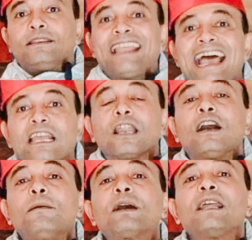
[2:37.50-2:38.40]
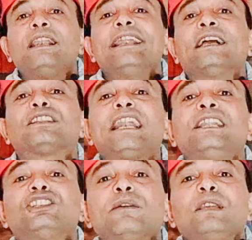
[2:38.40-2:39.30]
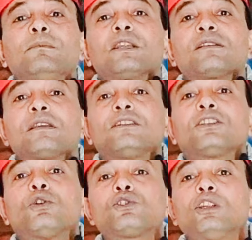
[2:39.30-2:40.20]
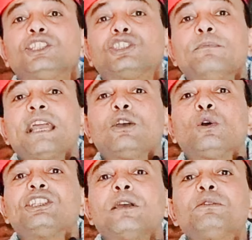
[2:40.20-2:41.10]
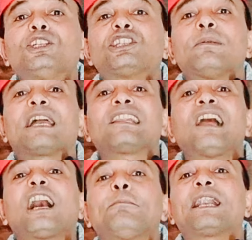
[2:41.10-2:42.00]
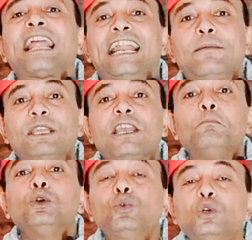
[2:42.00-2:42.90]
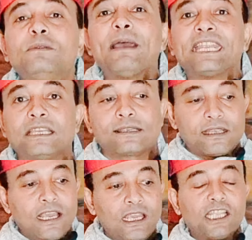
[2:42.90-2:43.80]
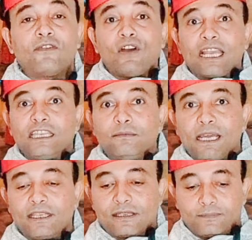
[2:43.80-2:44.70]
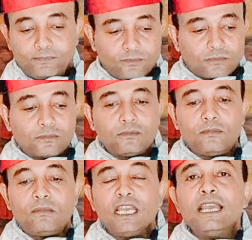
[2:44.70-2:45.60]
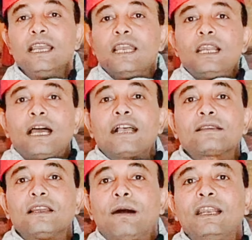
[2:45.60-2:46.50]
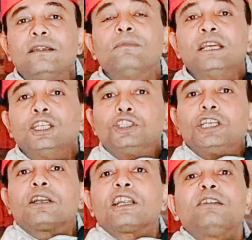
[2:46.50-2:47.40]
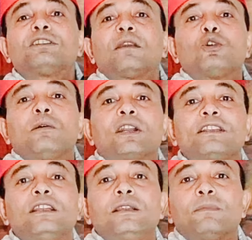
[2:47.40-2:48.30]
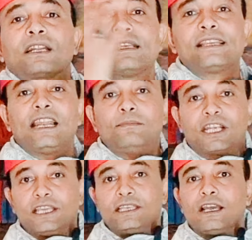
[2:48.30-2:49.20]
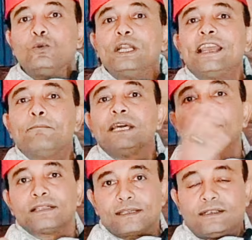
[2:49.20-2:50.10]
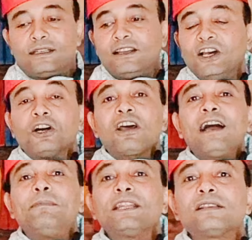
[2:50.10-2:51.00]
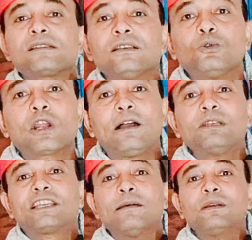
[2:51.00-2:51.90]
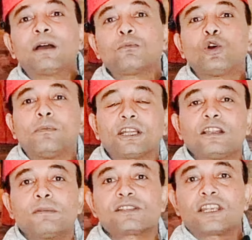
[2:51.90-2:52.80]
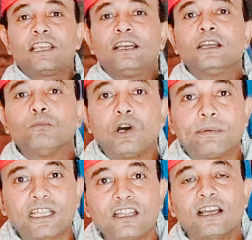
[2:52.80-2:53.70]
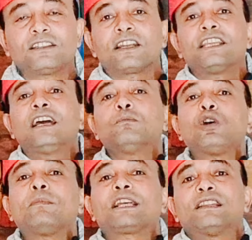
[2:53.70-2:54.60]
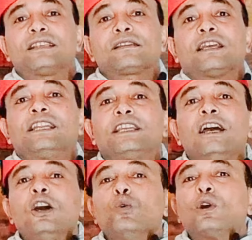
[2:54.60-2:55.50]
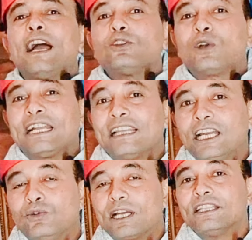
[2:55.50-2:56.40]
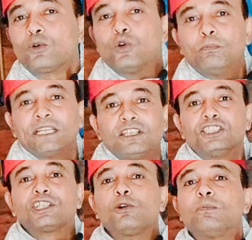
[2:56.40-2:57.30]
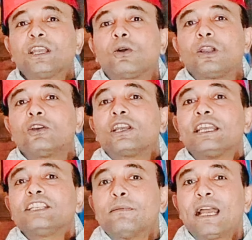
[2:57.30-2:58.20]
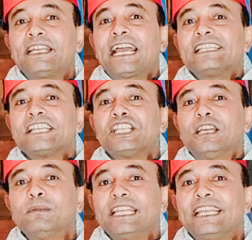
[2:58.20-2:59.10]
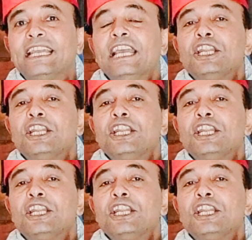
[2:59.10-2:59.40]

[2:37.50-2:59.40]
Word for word: ده الخبر اللي احتل جميع منصات التواصل الاجتماعي وجميع شبكات الاخبار العالميه بنود باريس اتفاقيه باريس ايه اللي حصل يا معلم جه الرأي بتاع المخابرات المركزيه الامريكيه ويليام بيرنز راح باريس وراح متقابل مع المخابرات المصريه المخابرات القطريه المخابرات الاسرائيليه وقعدوا قعده حلوه كده وكوبايتين شاي وبتاع وقال لك يا جماعه احنا عايزين نعمل ايه